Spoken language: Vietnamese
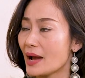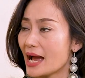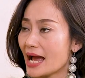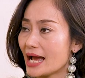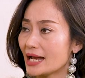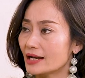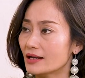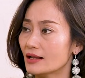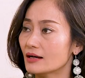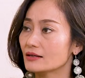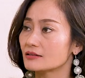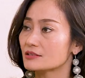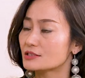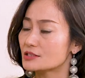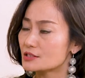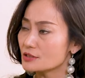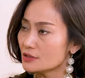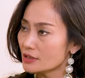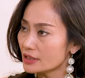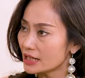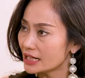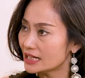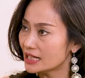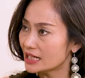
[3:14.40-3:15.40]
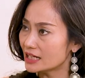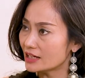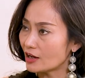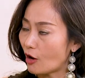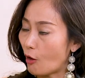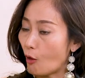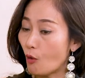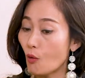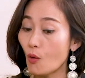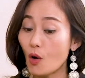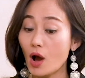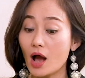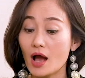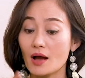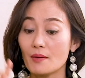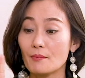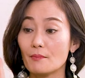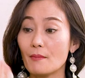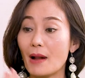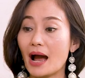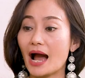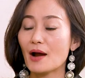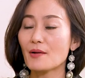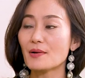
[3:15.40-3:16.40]
3 lần trước khi đi ngủ.
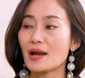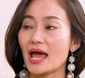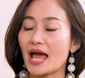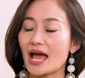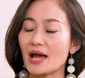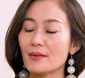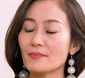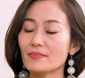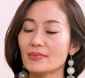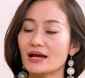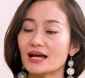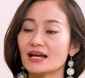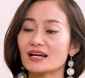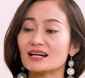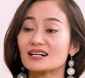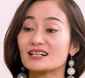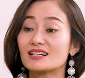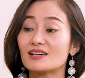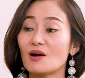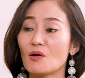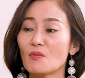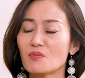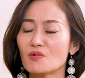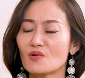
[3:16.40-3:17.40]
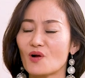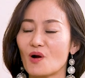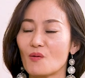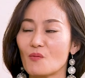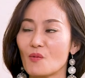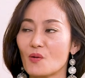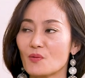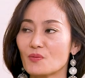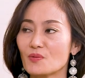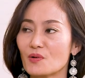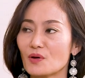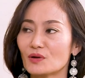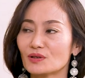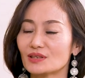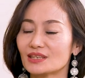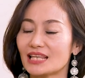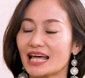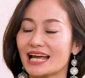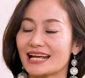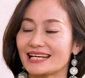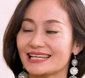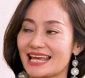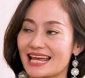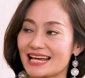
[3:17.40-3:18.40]
Bảo đảm hả, không còn một nốt
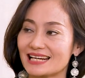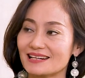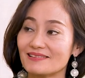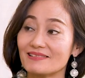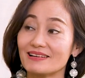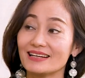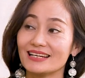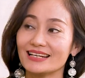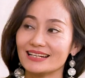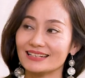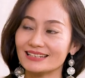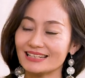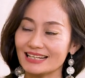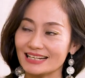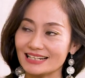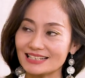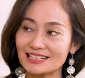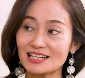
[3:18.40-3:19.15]
tàn nhang nào hiện diện